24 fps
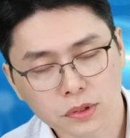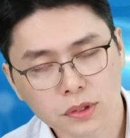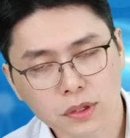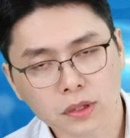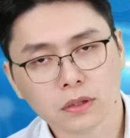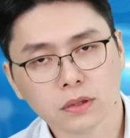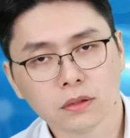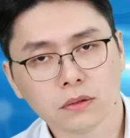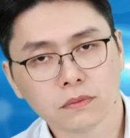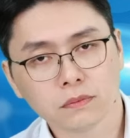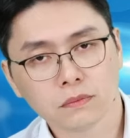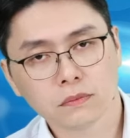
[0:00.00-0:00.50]
成。
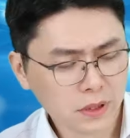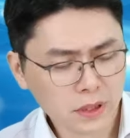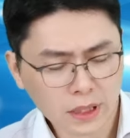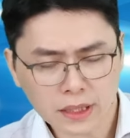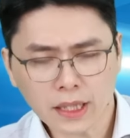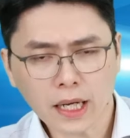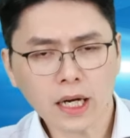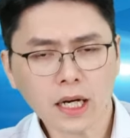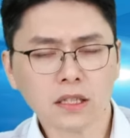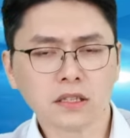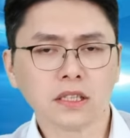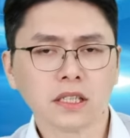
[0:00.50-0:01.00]
简
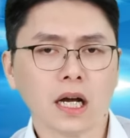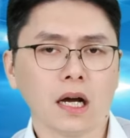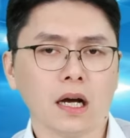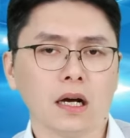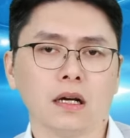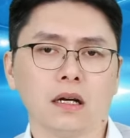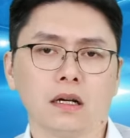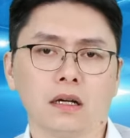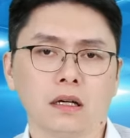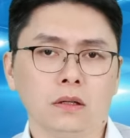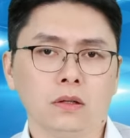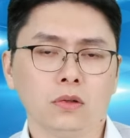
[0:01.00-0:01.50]
单的讲，
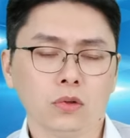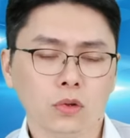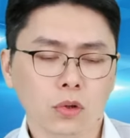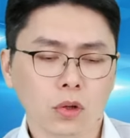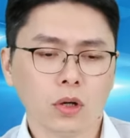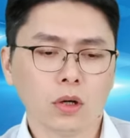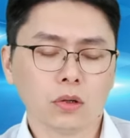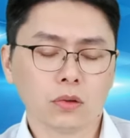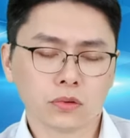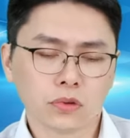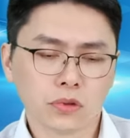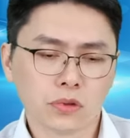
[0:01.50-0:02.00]
如
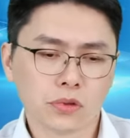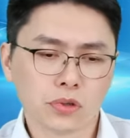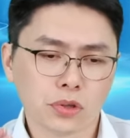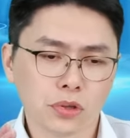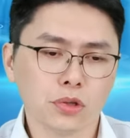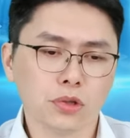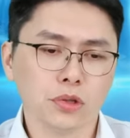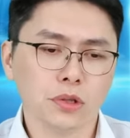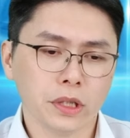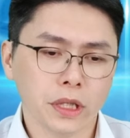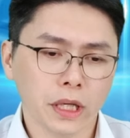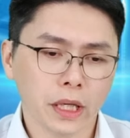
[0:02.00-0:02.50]
果
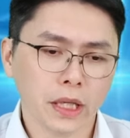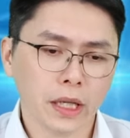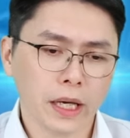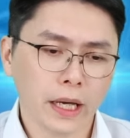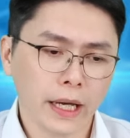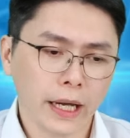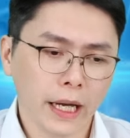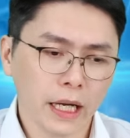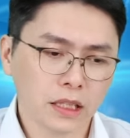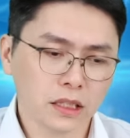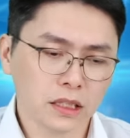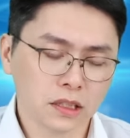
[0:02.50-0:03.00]
去年
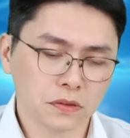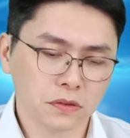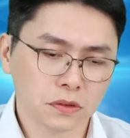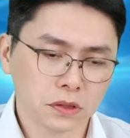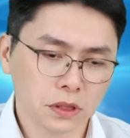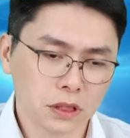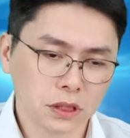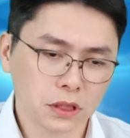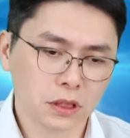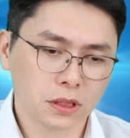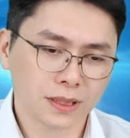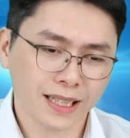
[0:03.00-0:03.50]
AI 伺服
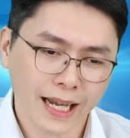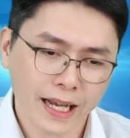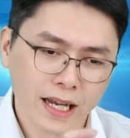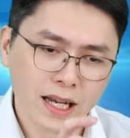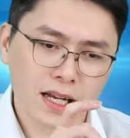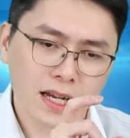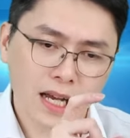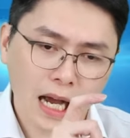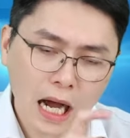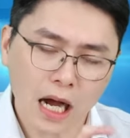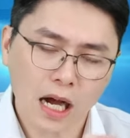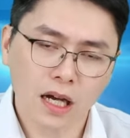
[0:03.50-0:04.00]
器才
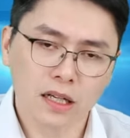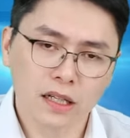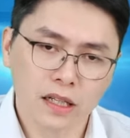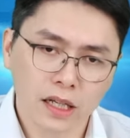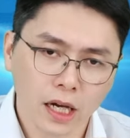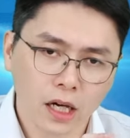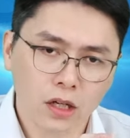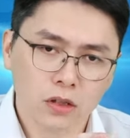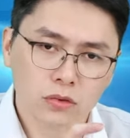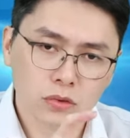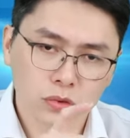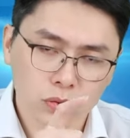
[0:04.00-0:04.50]
刚
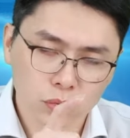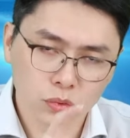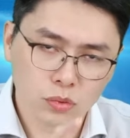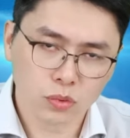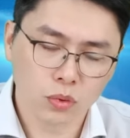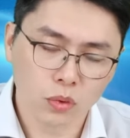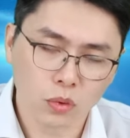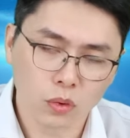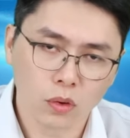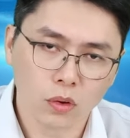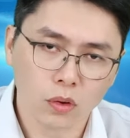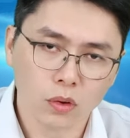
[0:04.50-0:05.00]
要出
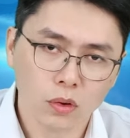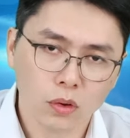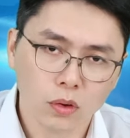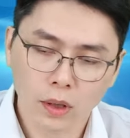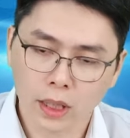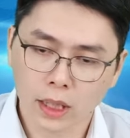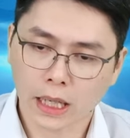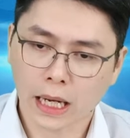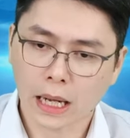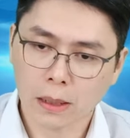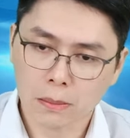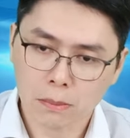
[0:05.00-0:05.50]
货，
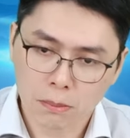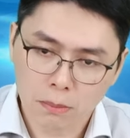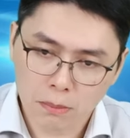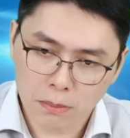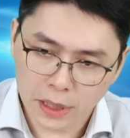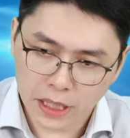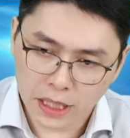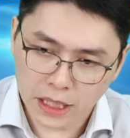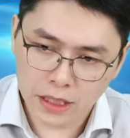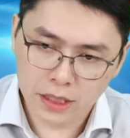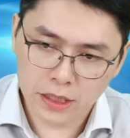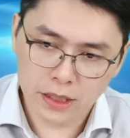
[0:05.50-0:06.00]
未来
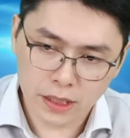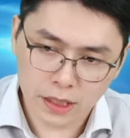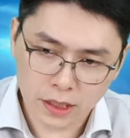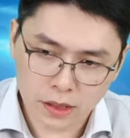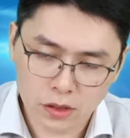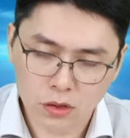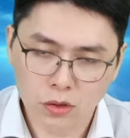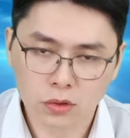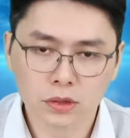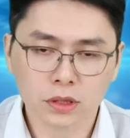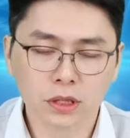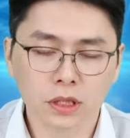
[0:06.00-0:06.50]
每年
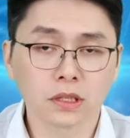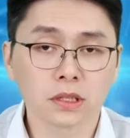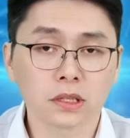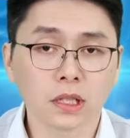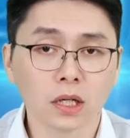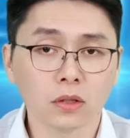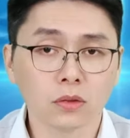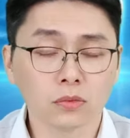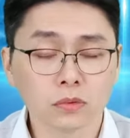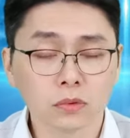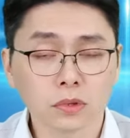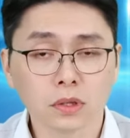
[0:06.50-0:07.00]
都成
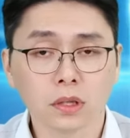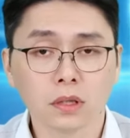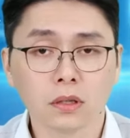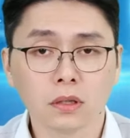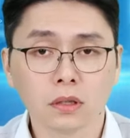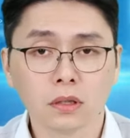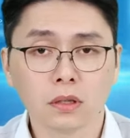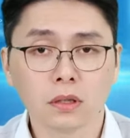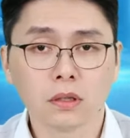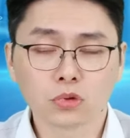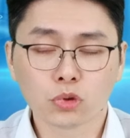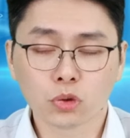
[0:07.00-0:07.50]
长五成，
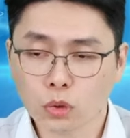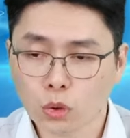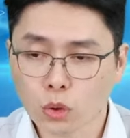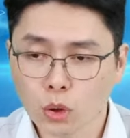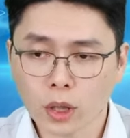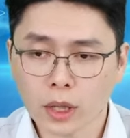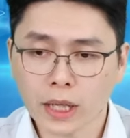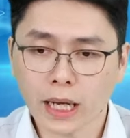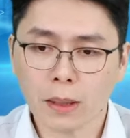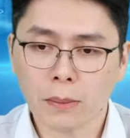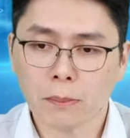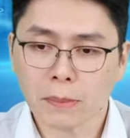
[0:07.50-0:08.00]
出
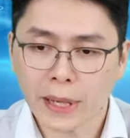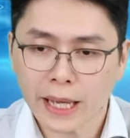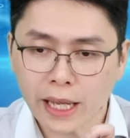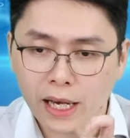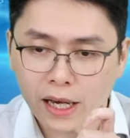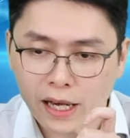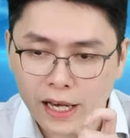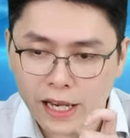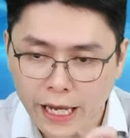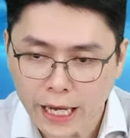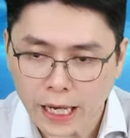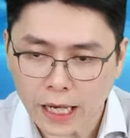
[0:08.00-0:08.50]
货量每
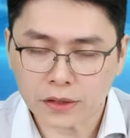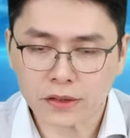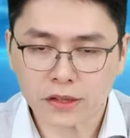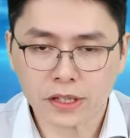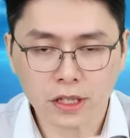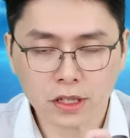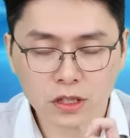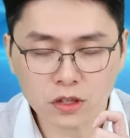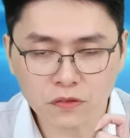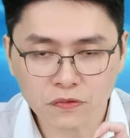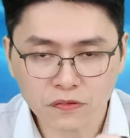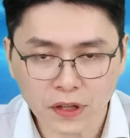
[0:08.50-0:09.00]
两
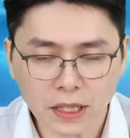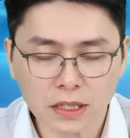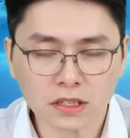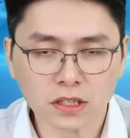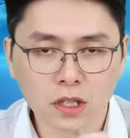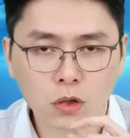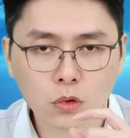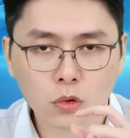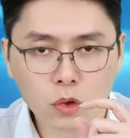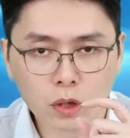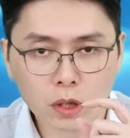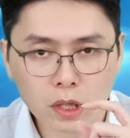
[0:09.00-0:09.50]
年就翻
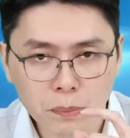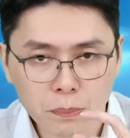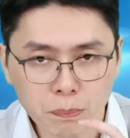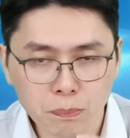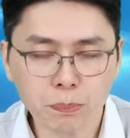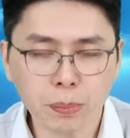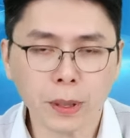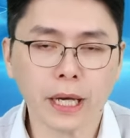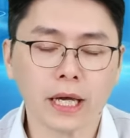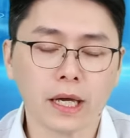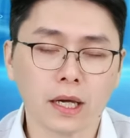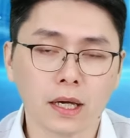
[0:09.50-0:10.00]
超过一
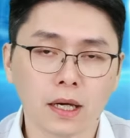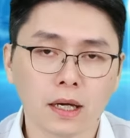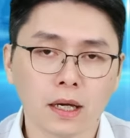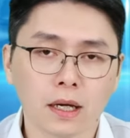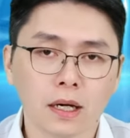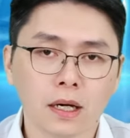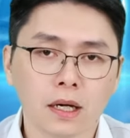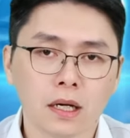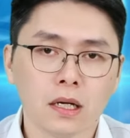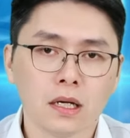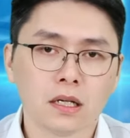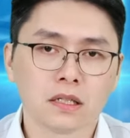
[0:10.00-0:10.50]
倍，
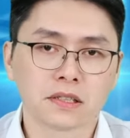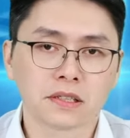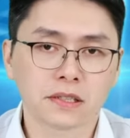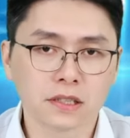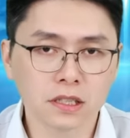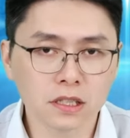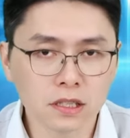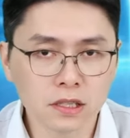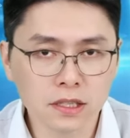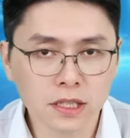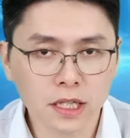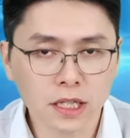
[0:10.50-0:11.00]

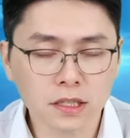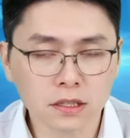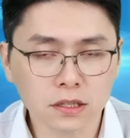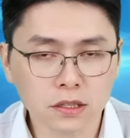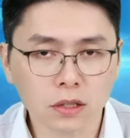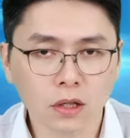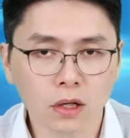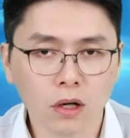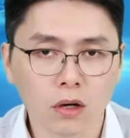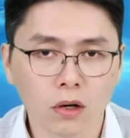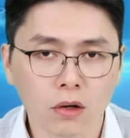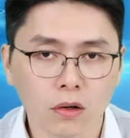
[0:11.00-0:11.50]
四年
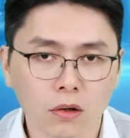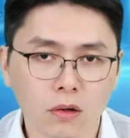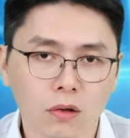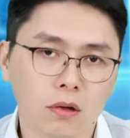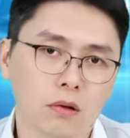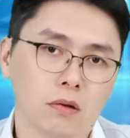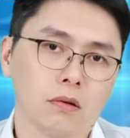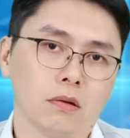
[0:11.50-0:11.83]
之后